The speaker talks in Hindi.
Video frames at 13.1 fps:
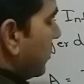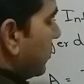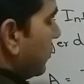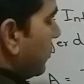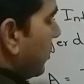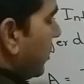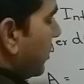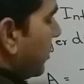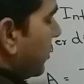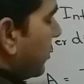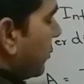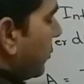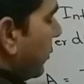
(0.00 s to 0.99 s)
टू
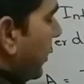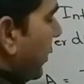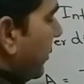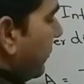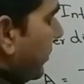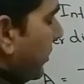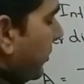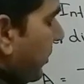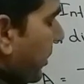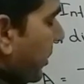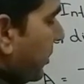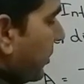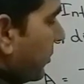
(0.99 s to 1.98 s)
हंड्रेड को एट पे
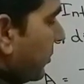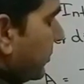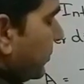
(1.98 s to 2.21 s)
डिवाइड करो